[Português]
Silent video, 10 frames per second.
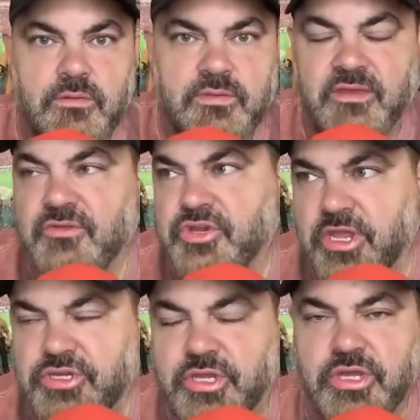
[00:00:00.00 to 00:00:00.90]
Teve
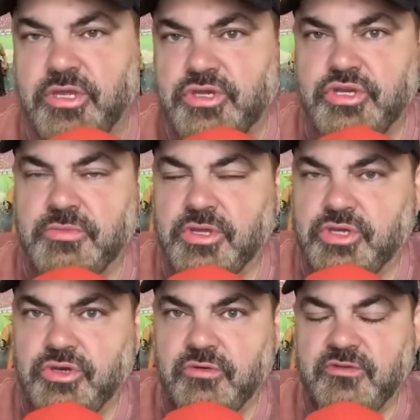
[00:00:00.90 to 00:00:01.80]
gente que
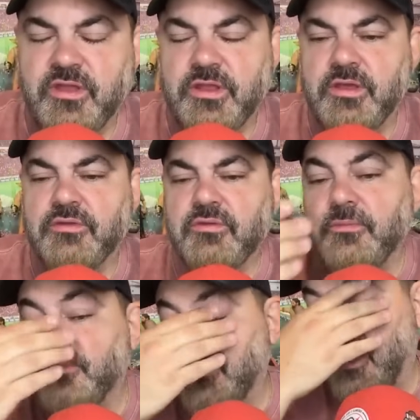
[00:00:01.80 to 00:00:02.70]
desmentiu o
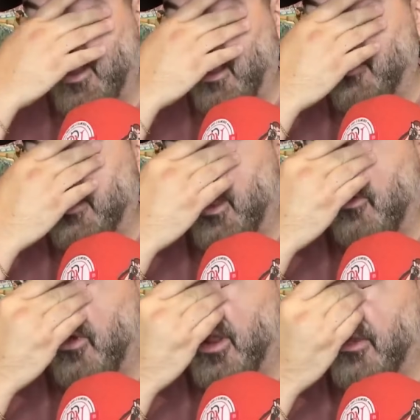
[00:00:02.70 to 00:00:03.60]
Cereto e acaba que
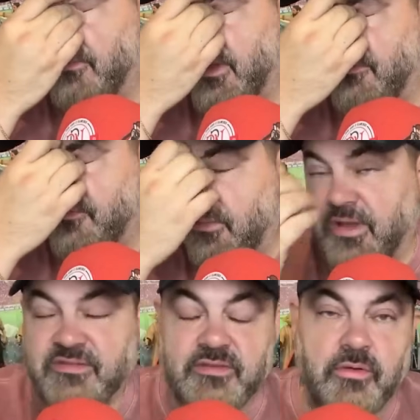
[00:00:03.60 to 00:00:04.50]
agora a
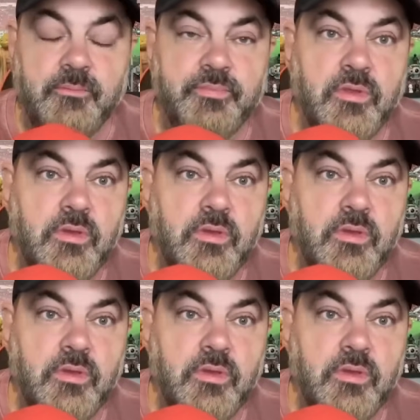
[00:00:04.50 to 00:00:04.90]
informação